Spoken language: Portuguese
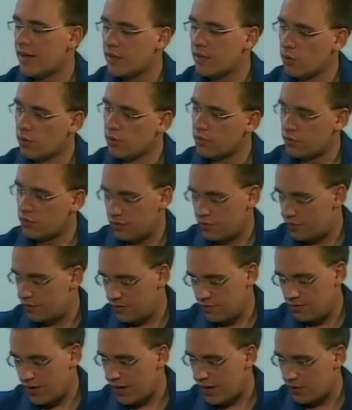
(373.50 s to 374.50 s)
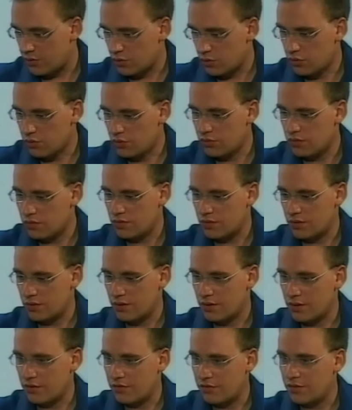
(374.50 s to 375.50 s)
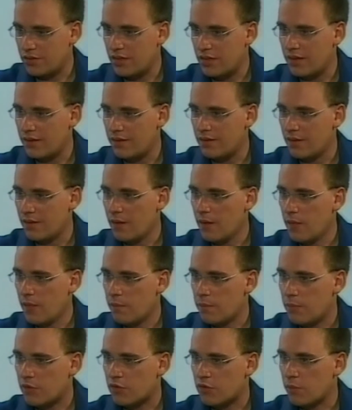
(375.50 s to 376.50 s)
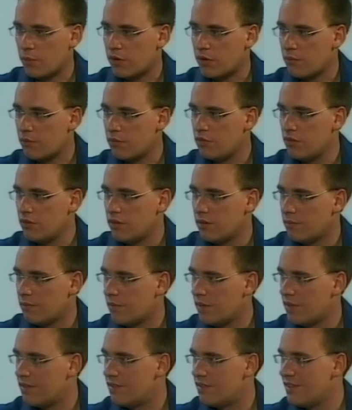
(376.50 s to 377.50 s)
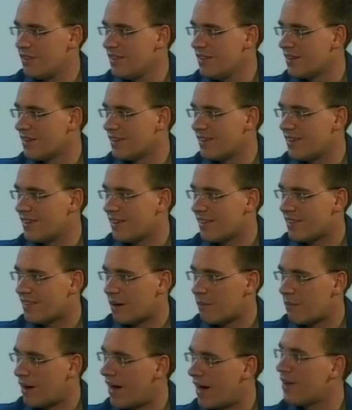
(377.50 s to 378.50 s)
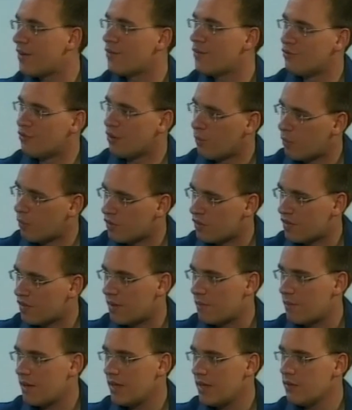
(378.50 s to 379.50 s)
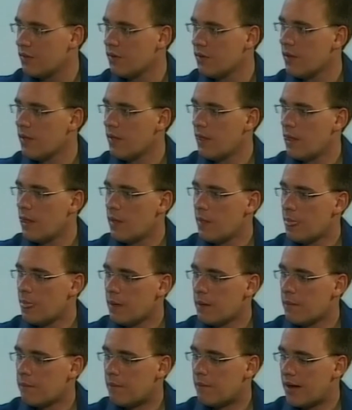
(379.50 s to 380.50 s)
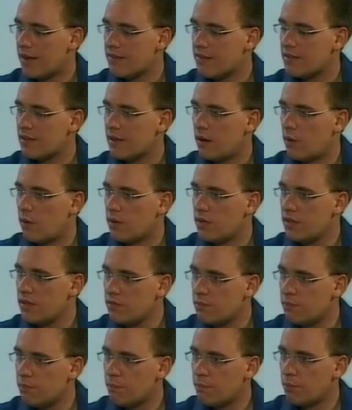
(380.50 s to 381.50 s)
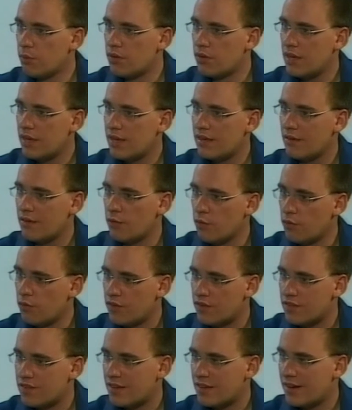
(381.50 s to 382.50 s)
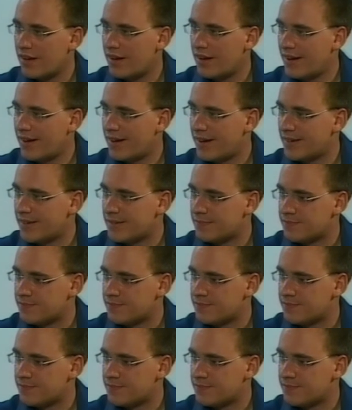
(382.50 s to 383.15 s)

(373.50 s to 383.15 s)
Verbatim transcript: e outros, diver, todos, é, a gente tem pessoal, por exemplo, de medicina que é, trabalha com geoprocessamento, mas o que, por que, que houve essa